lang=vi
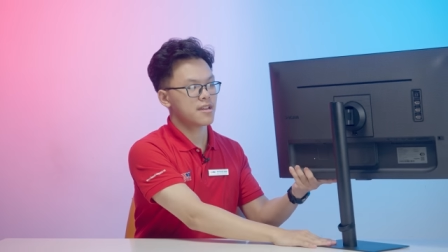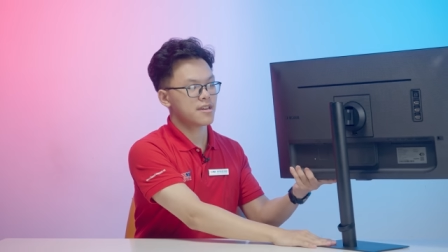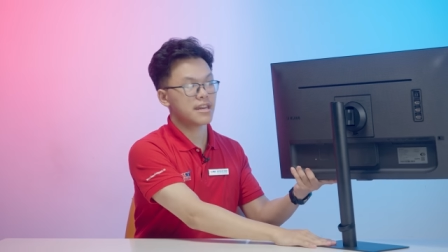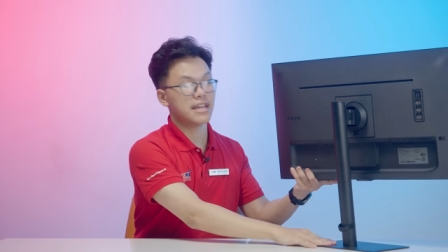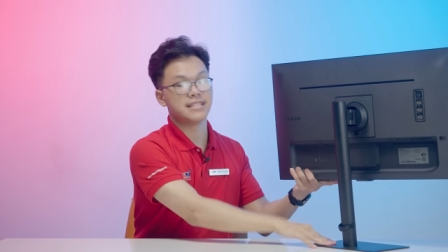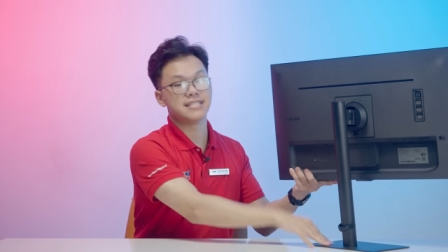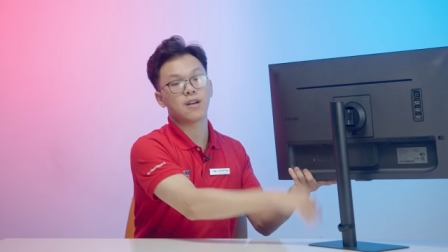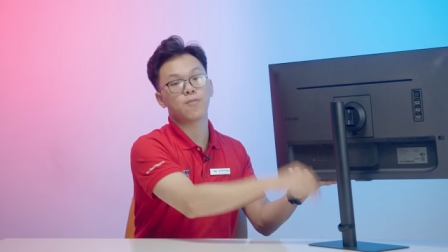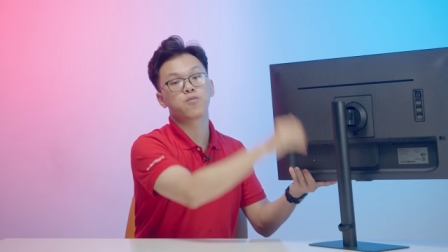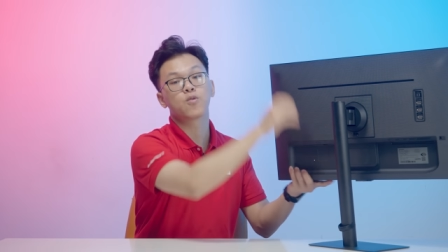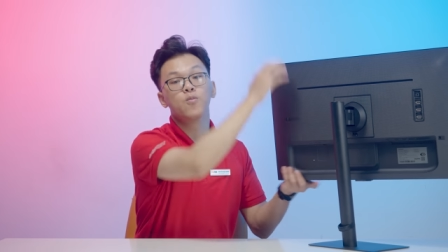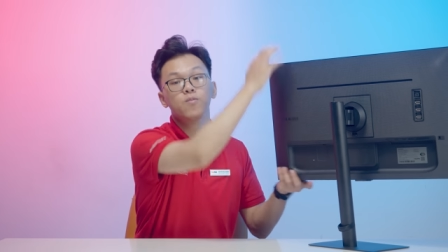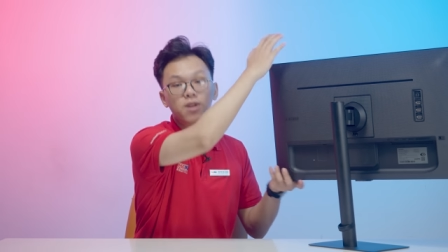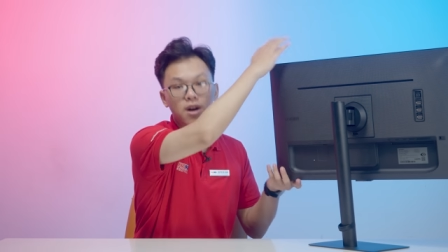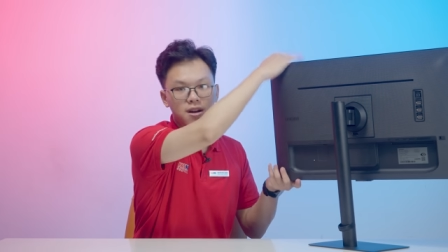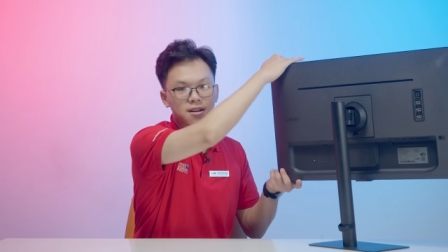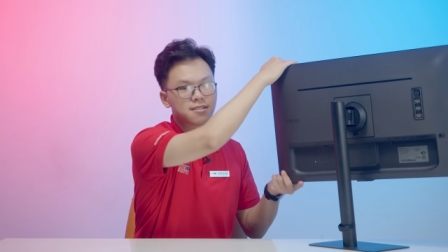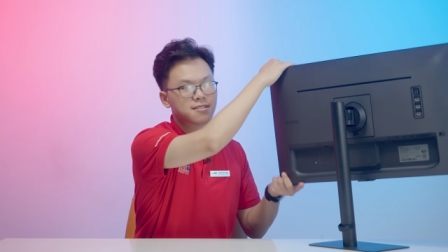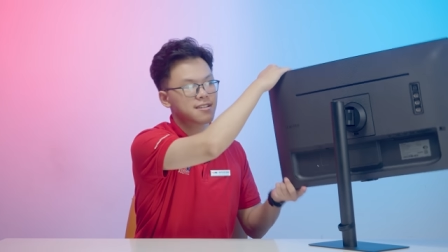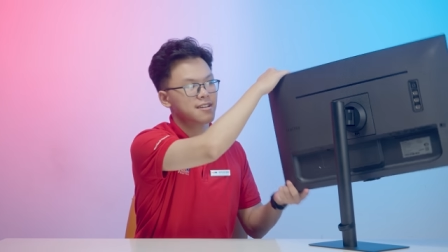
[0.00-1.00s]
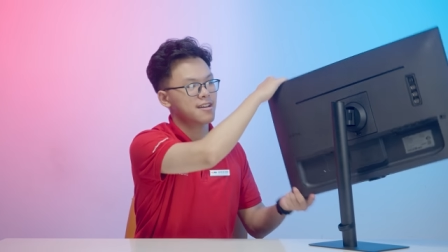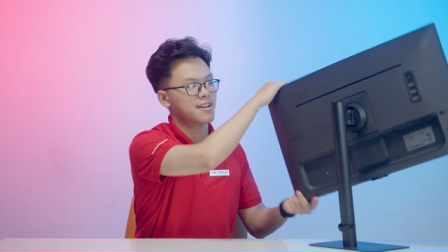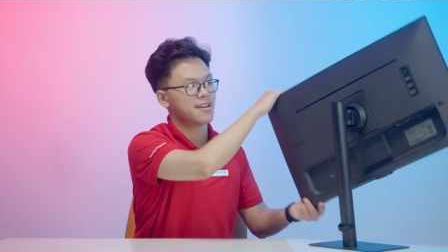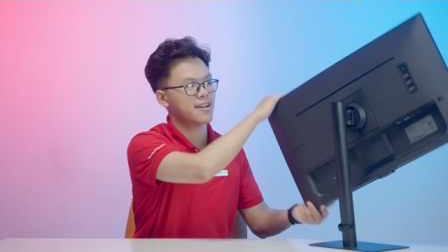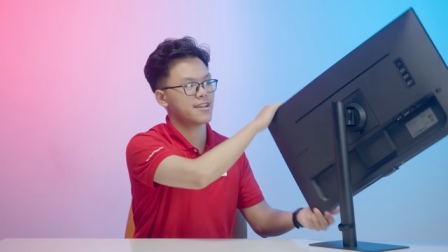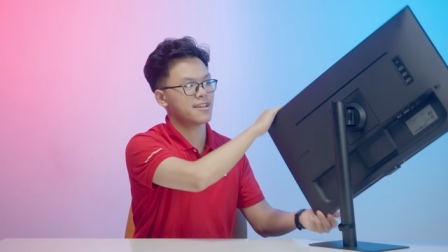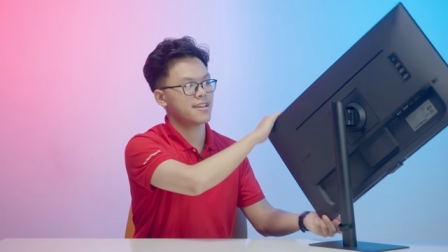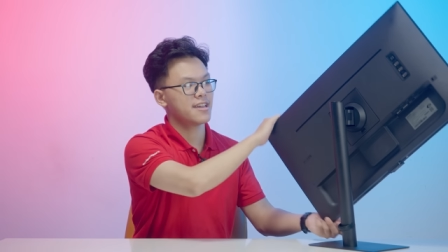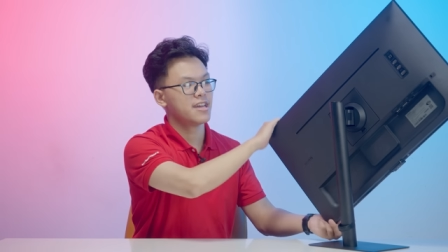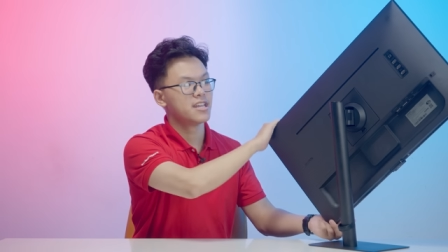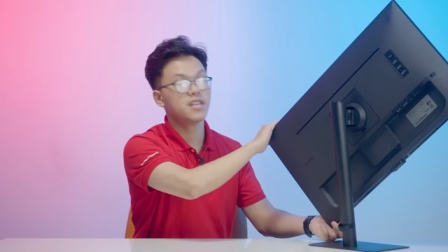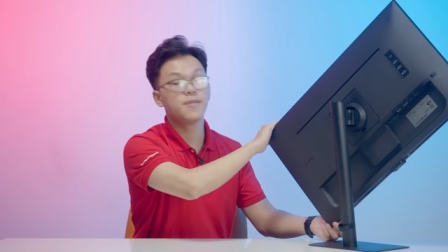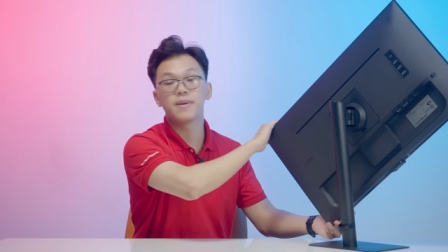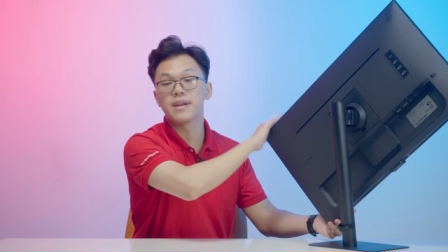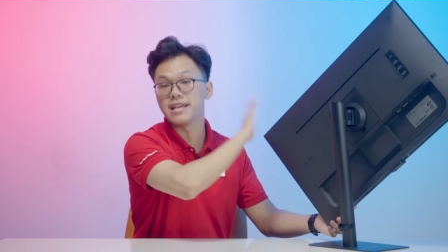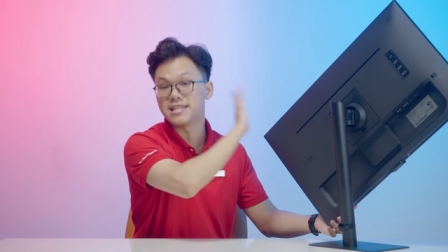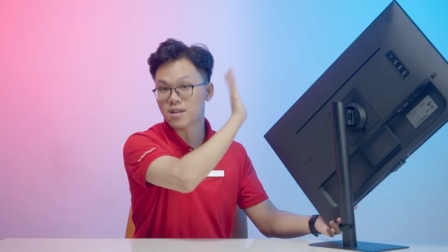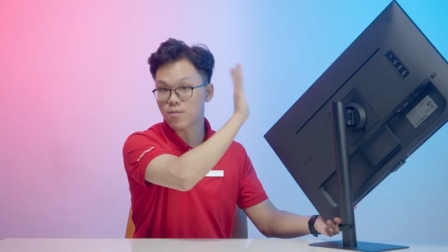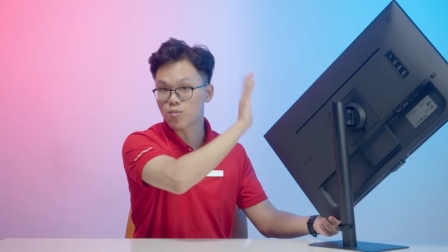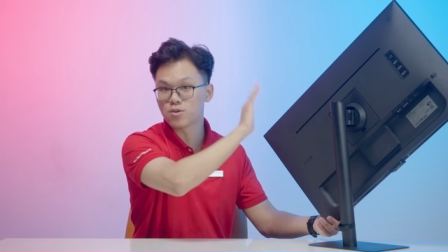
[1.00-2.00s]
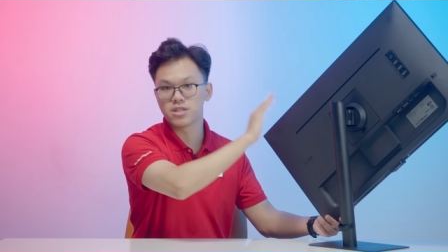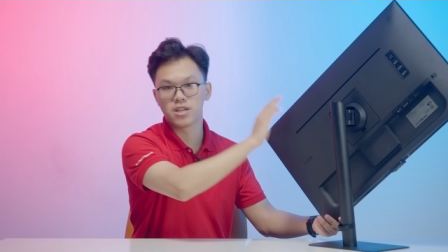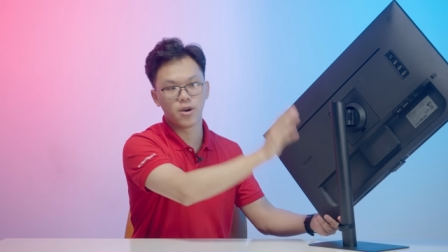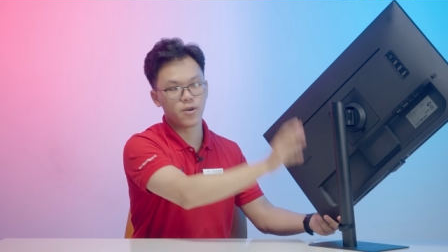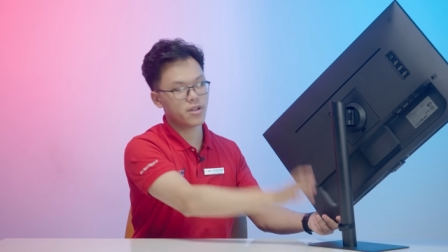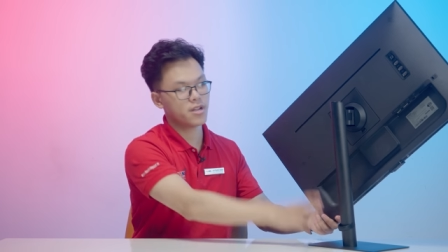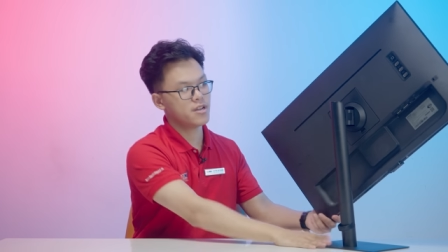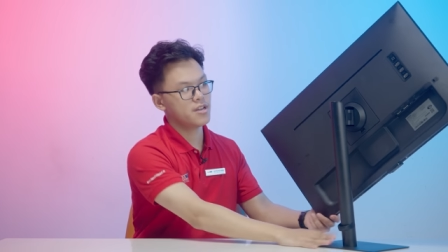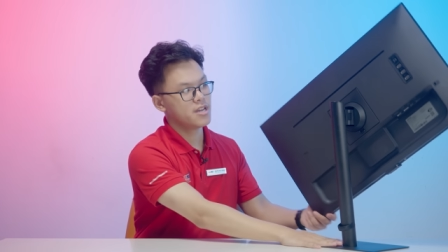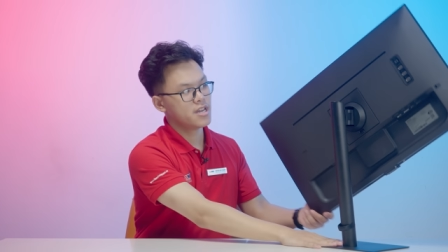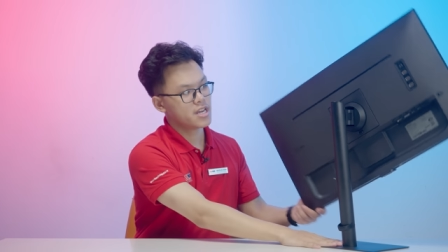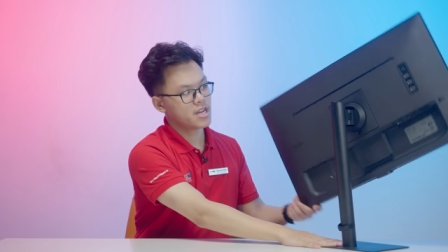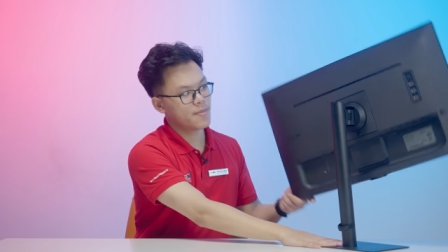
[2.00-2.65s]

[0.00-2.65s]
để dọc cũng được. Đấy, nhưng mà để dọc một chiều nhá.